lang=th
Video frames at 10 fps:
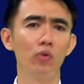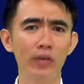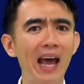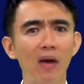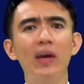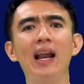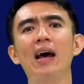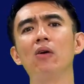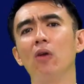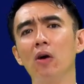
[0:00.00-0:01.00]
แยกเวลา
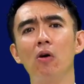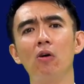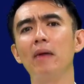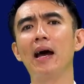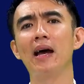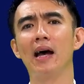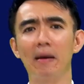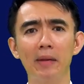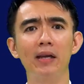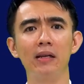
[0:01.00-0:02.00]
ของเราออกมาอา
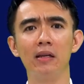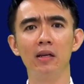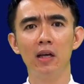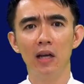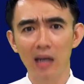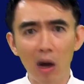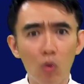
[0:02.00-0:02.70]
เมนเข้า